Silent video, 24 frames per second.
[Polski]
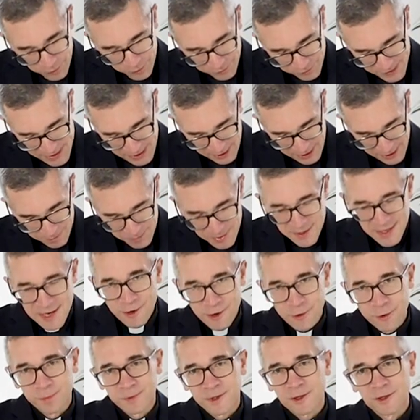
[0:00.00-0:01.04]
mówi zatem: nie
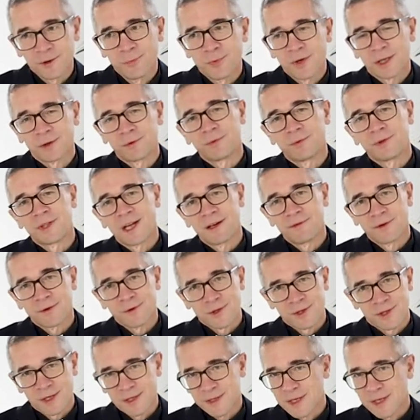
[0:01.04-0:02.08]
rób tego błędu, nie
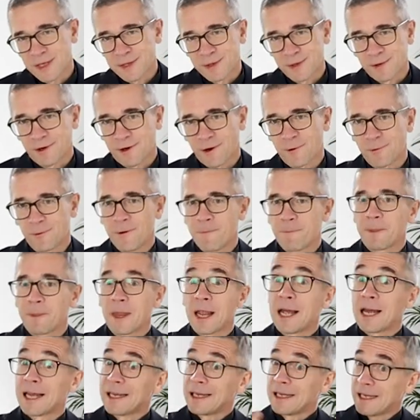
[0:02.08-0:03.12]
wiąż się z Syrią.
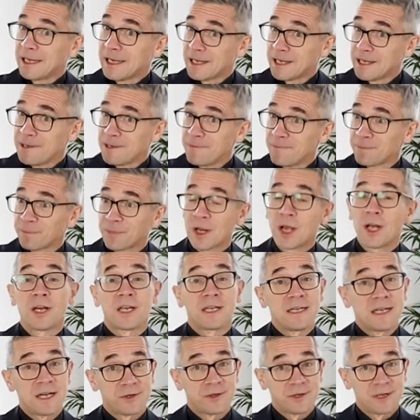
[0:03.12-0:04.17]
I
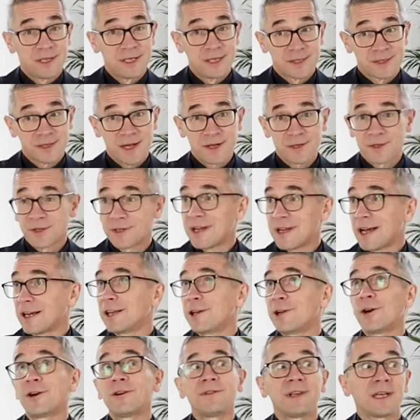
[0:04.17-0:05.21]
jeżeli chcesz
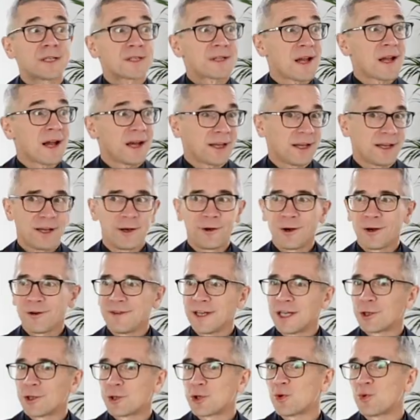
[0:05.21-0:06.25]
jakikolwiek znak,
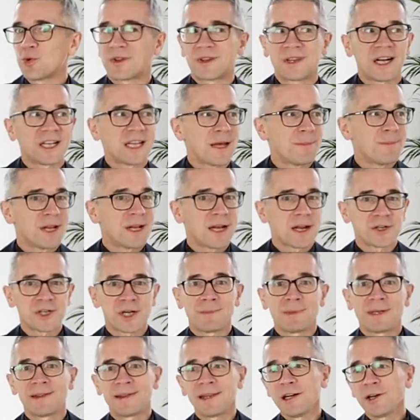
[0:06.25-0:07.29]
jakikolwiek cud na niebie, na
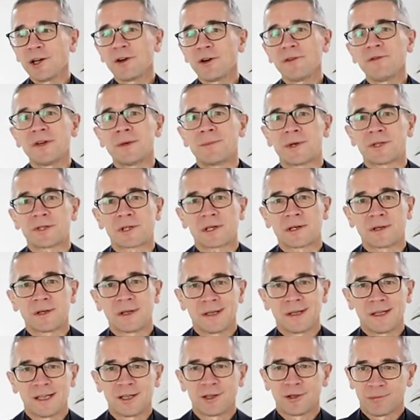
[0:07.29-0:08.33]
ziemi, tylko wymyśl.
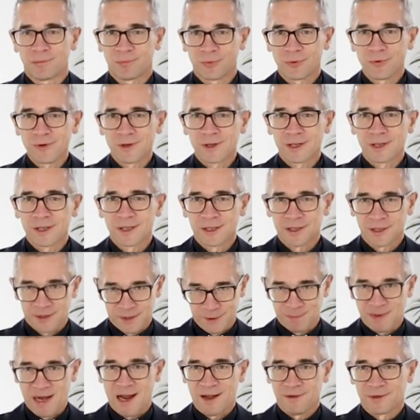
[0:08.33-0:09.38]
Bóg
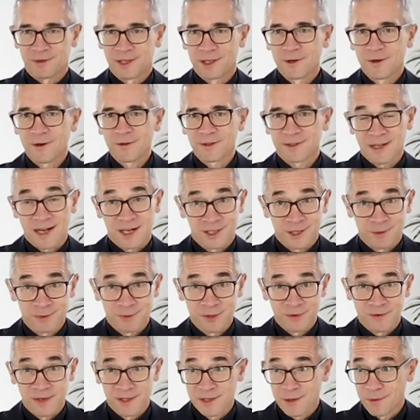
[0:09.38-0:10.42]
Sprawi go tak,
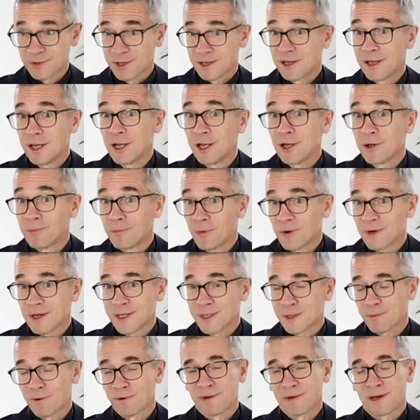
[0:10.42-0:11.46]
żebyś wiedział, że moje
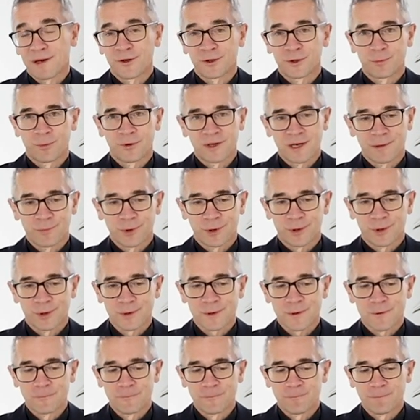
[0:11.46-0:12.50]
słowa od Boga
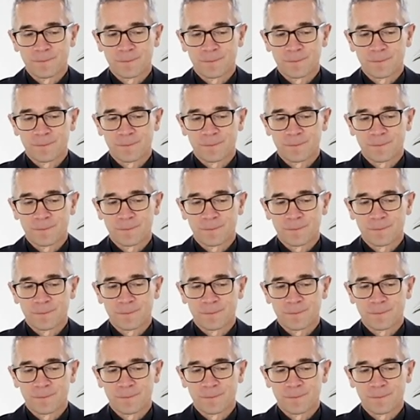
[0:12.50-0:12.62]
pochodzą.